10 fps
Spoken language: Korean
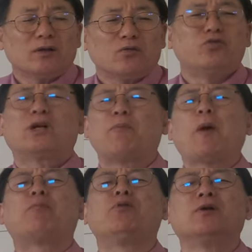우리가
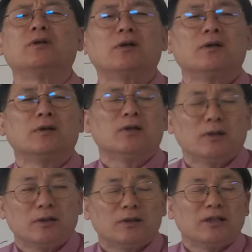베푸는
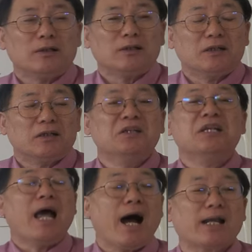
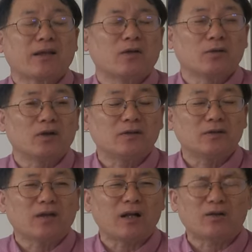은혜 아래서
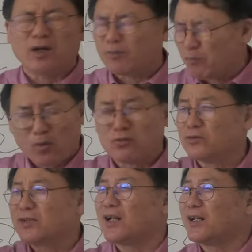너희들이 살 거야.
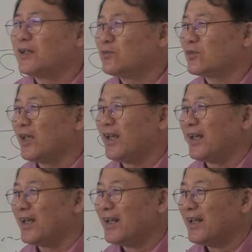먹고는 살게
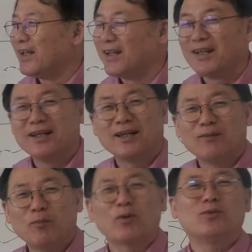해줄게.
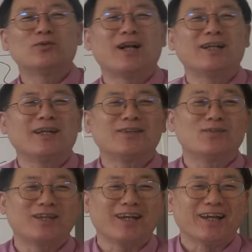먹고는 살게
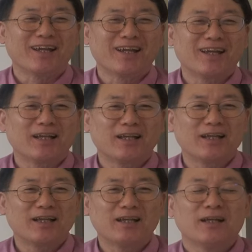해줄게.
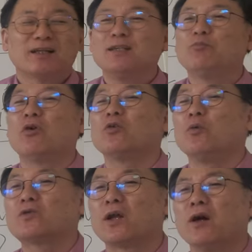근데 뭐로
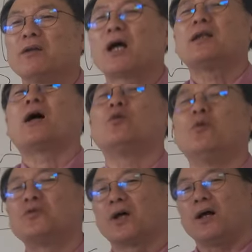못 살아? 내가 나로
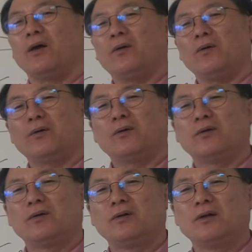못 살아요.
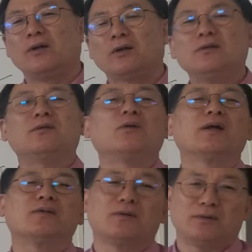그
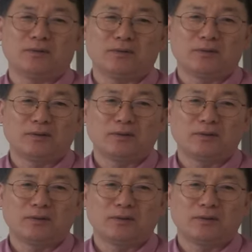속에서는